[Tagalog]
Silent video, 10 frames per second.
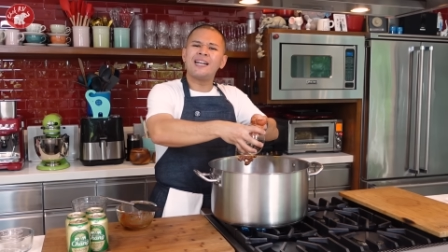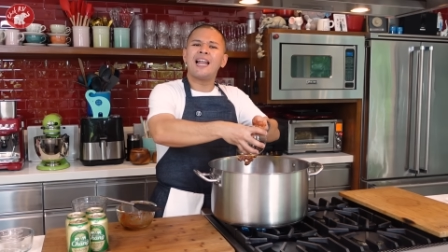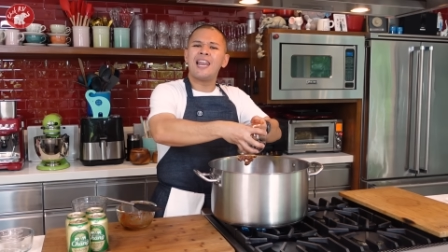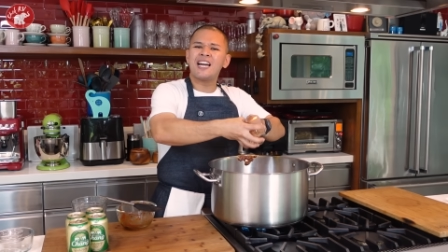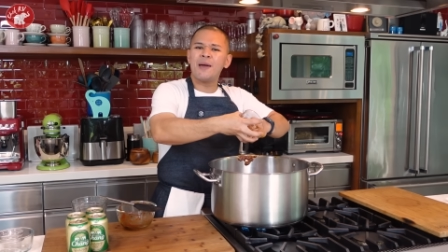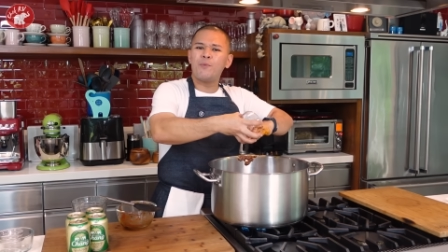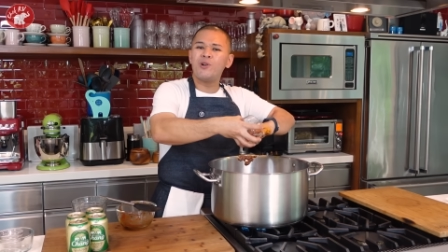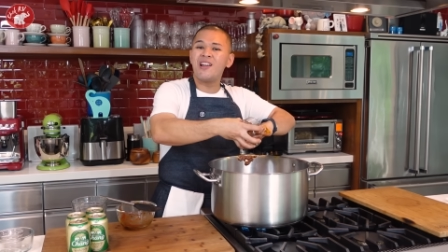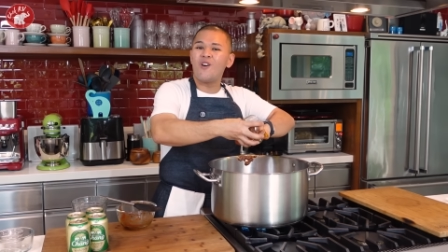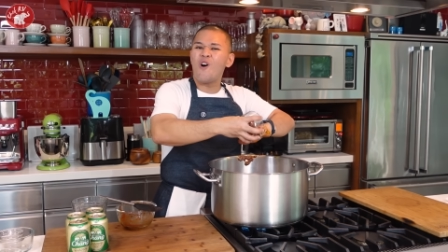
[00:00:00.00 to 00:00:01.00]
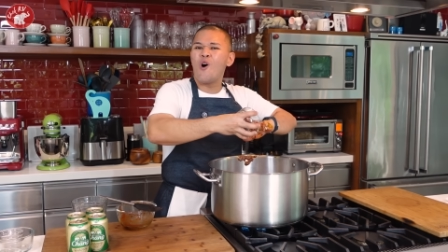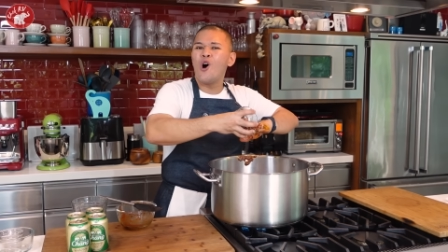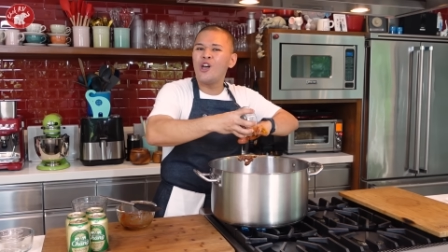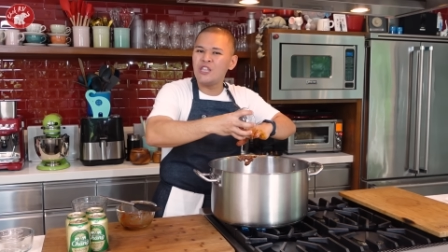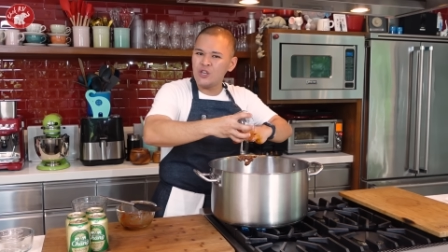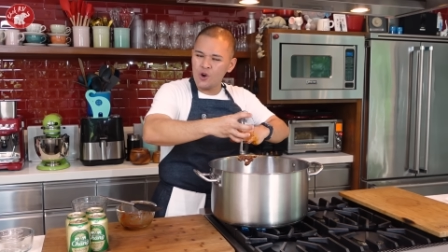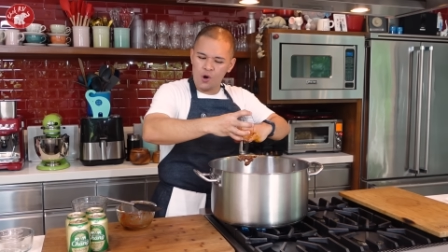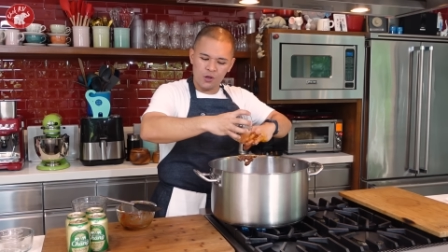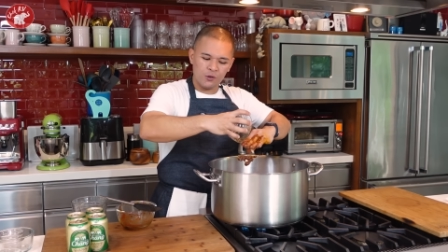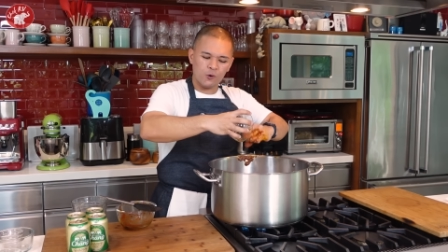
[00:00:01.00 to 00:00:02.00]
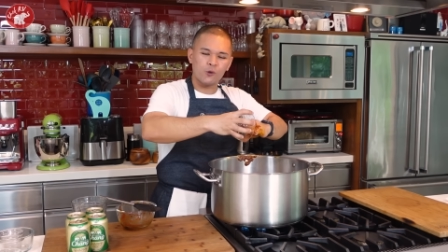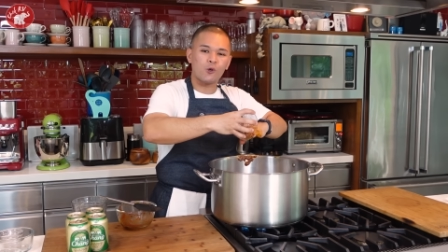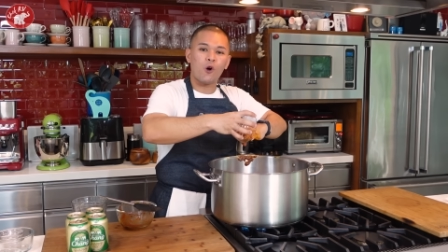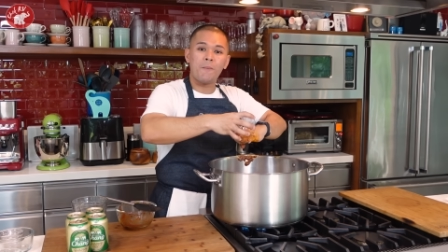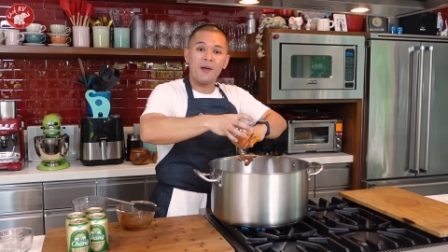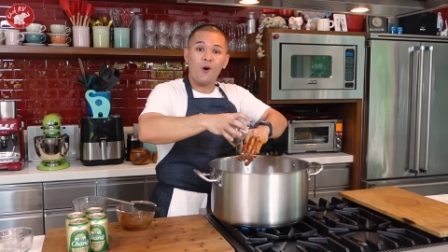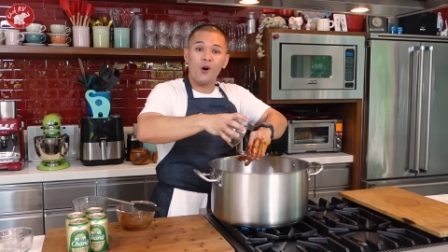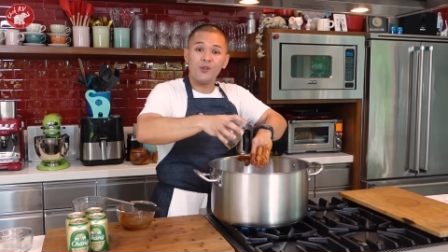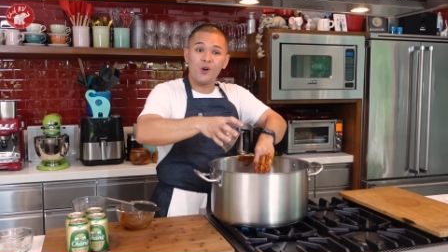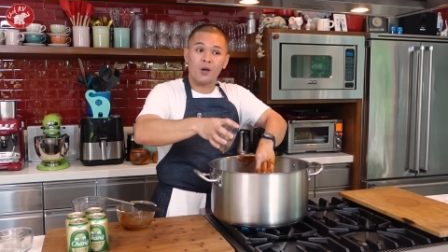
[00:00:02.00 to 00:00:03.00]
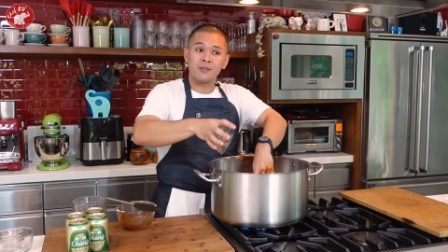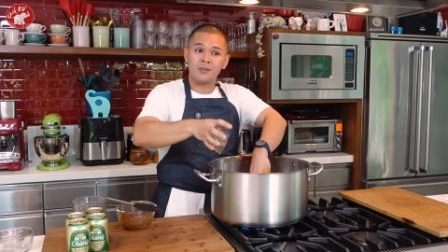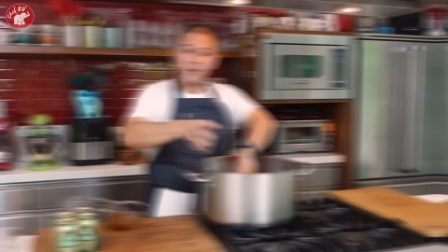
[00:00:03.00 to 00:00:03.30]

naglalagay po ng onions. Gusto ko may onions.